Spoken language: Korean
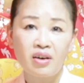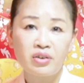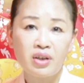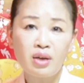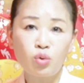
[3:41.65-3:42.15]

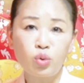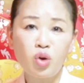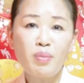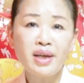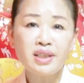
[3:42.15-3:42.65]
어떻게
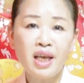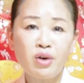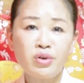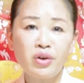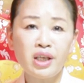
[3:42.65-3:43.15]
로또 맞은
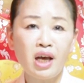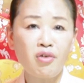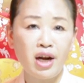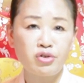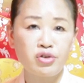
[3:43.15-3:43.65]

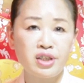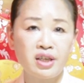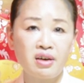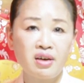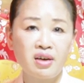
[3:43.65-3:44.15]
해운년이라고 할 수
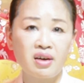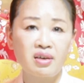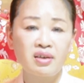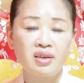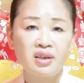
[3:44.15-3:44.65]

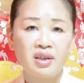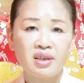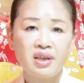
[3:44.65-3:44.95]
있어요. 네네.